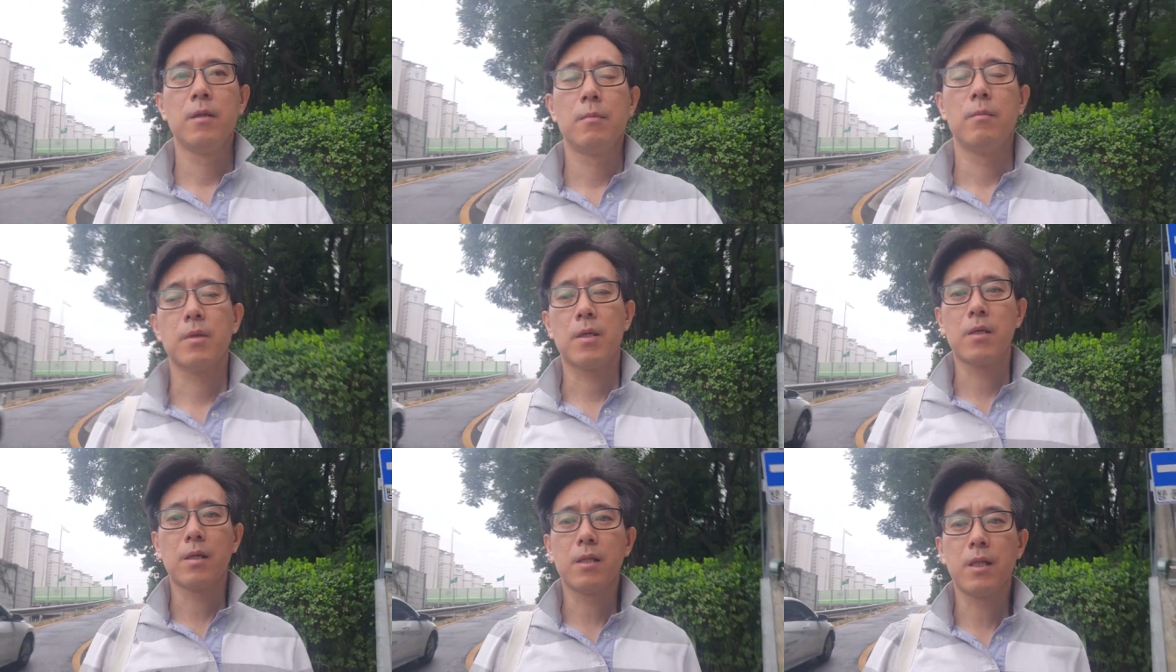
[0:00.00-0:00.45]

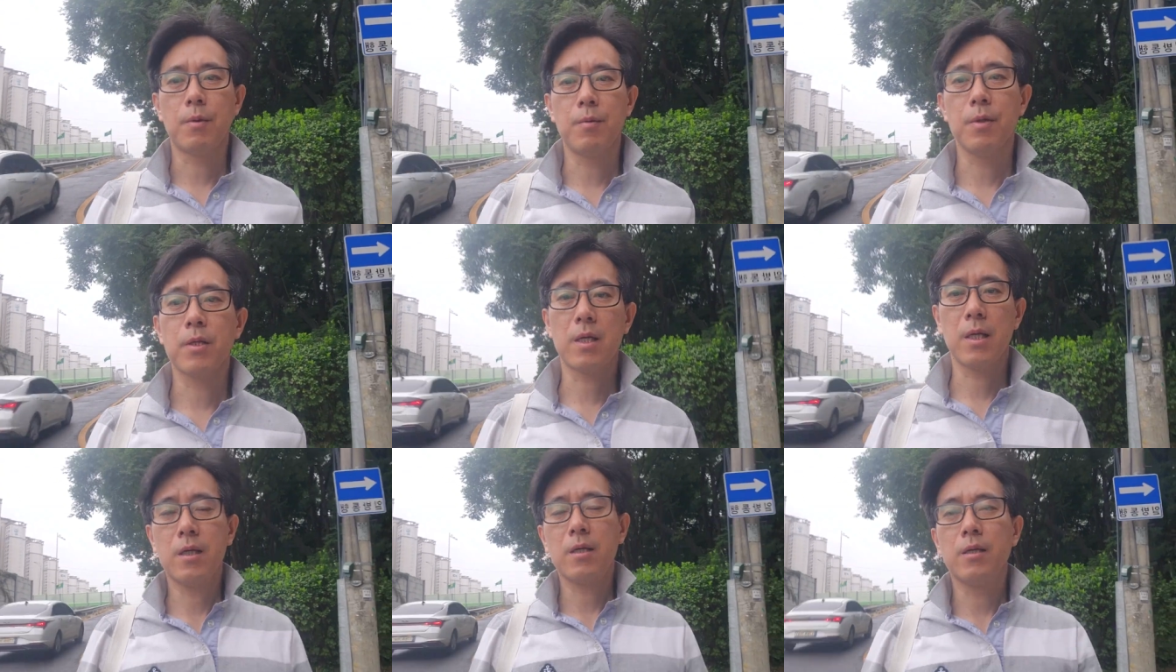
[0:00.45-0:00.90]
뭐 그러다
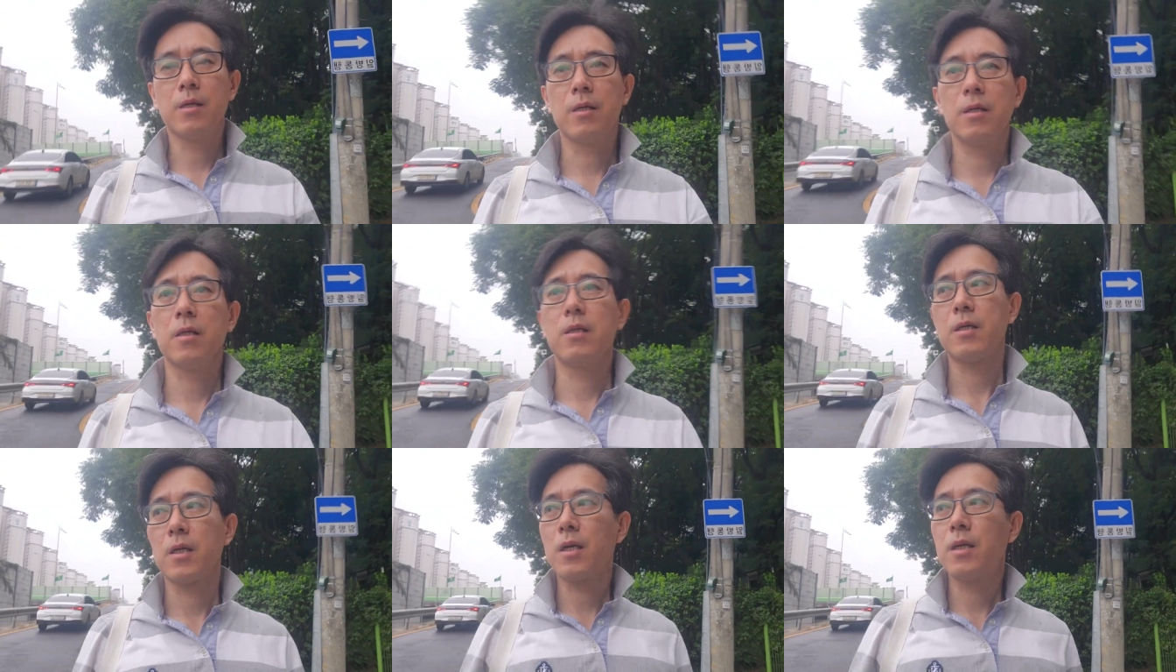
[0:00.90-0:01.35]
보니까
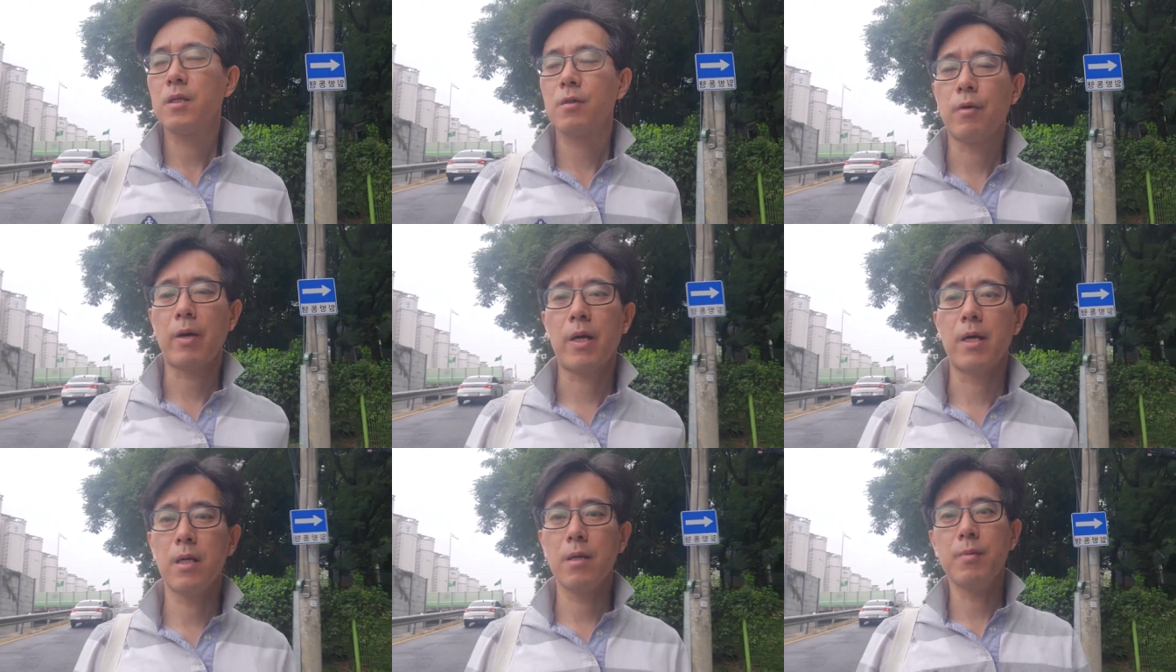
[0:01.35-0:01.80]
그런 이제 큰
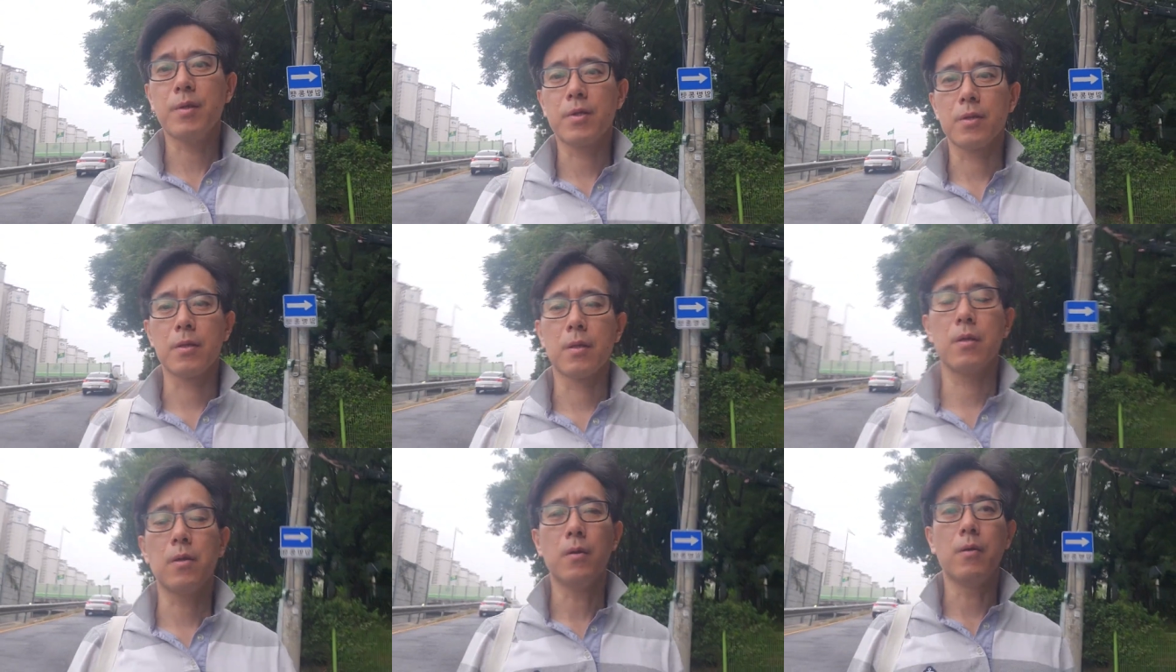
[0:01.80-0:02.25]
화를
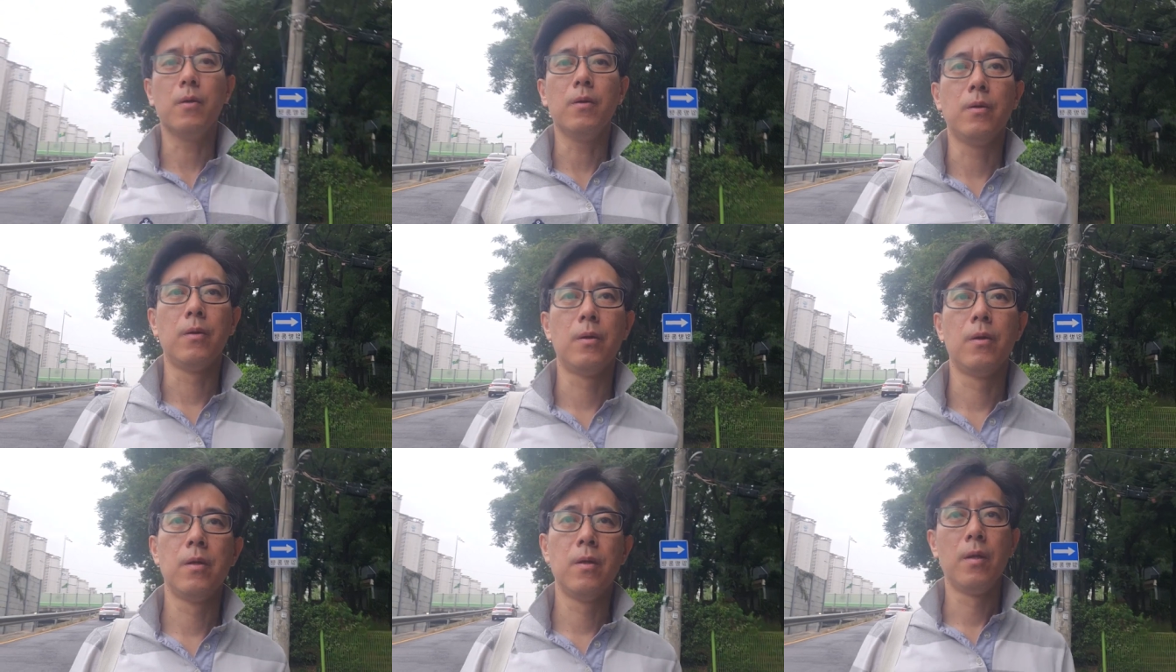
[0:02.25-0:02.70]
입었던 거고
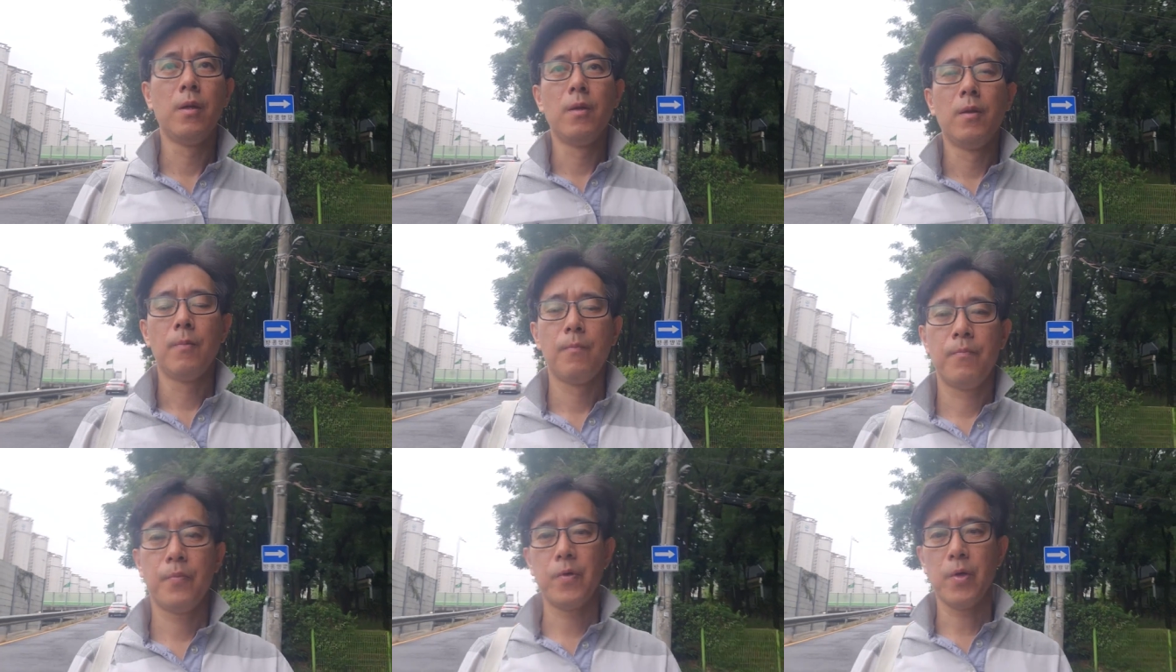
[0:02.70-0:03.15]

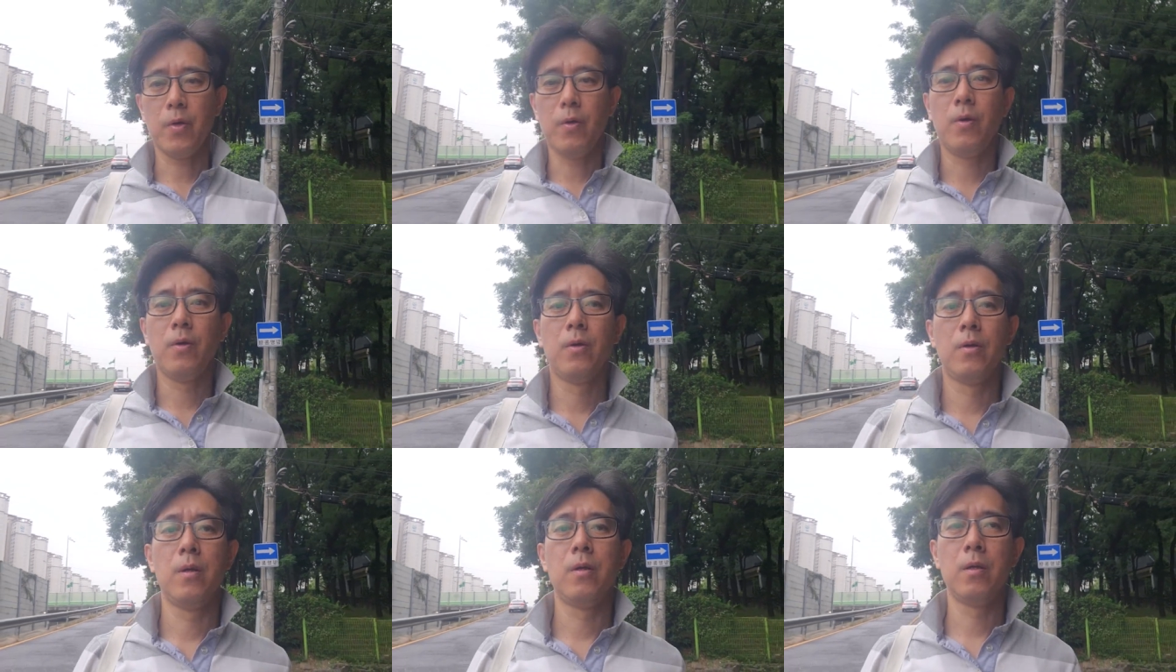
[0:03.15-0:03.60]
또
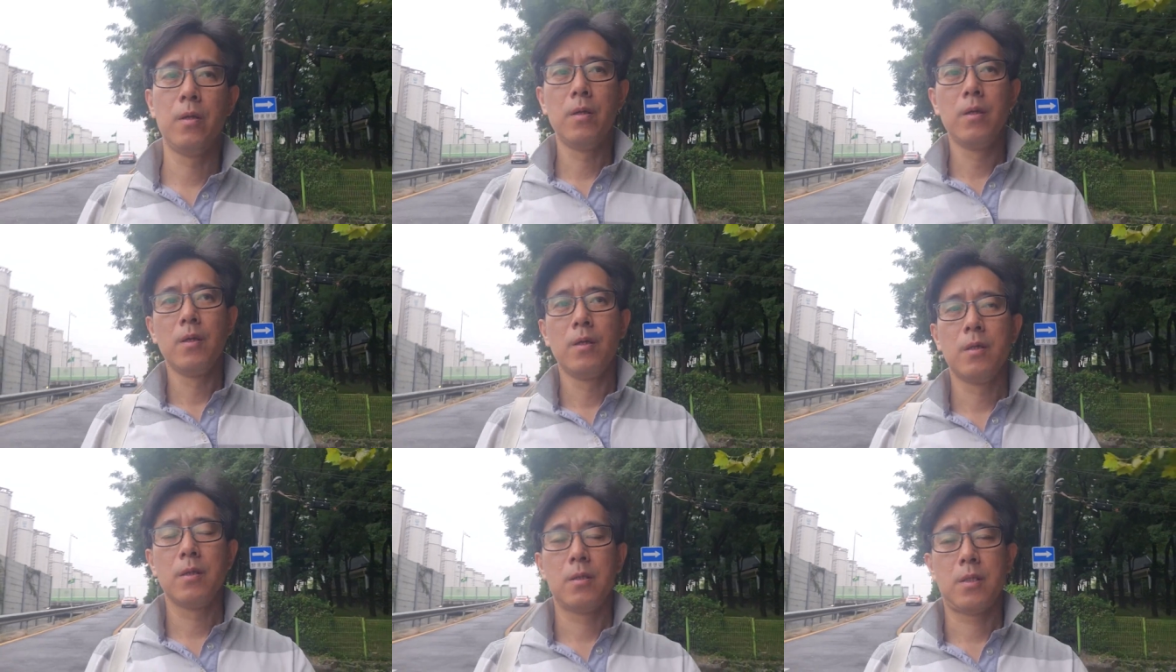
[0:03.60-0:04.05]

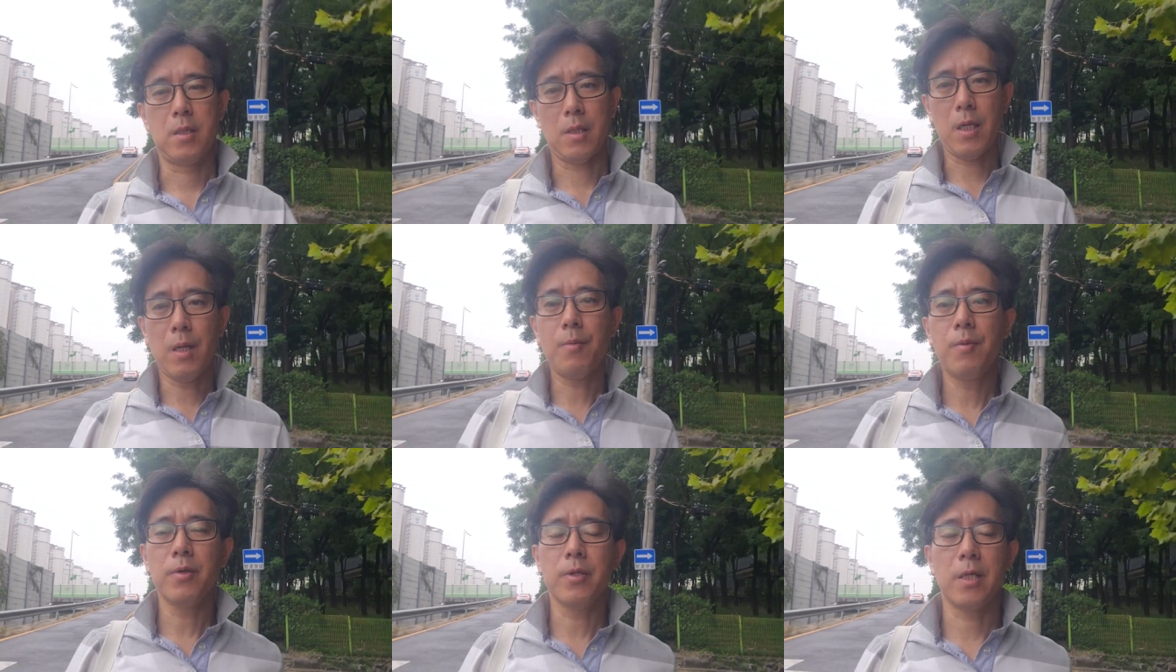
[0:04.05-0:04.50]

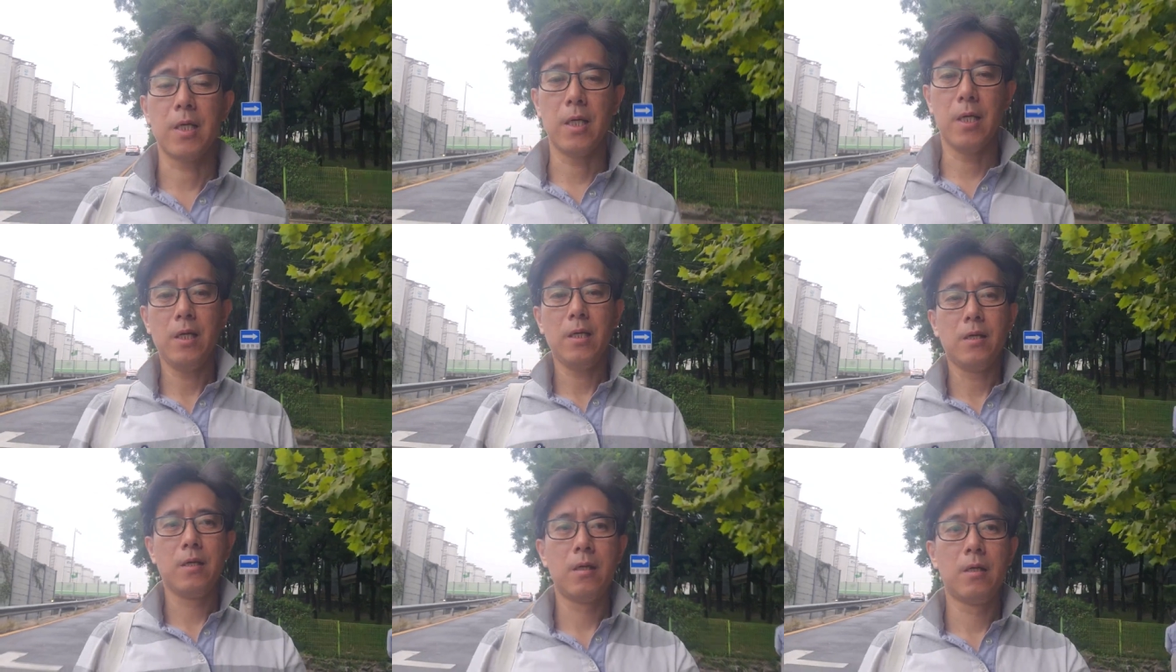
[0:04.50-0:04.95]
지나
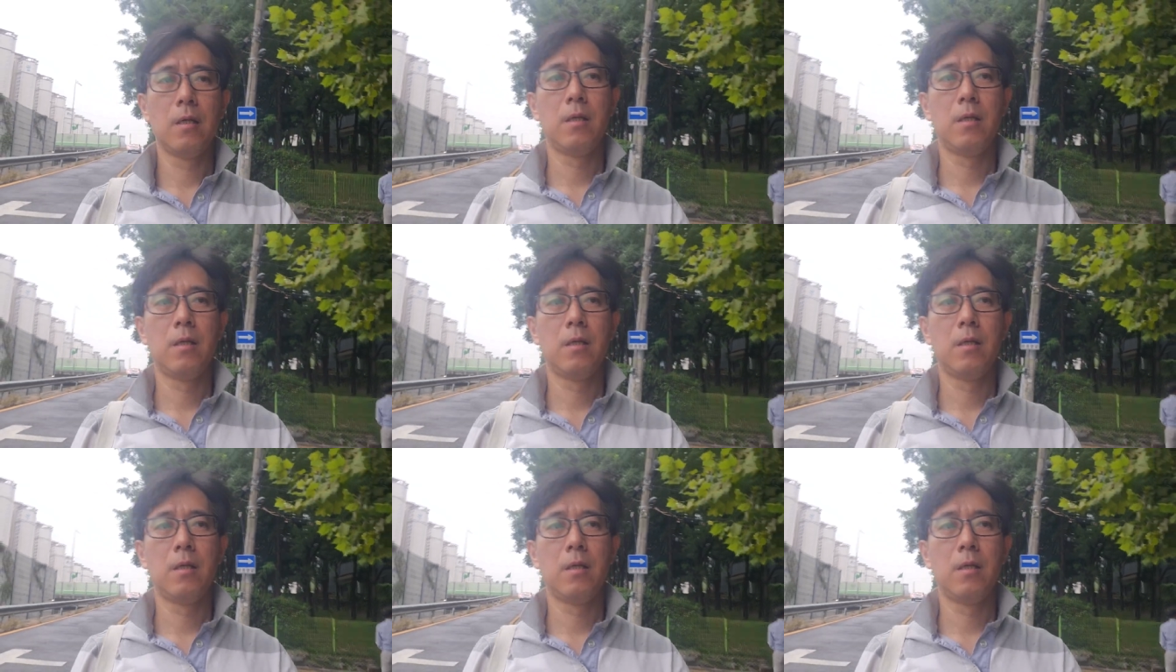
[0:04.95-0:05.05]
보니까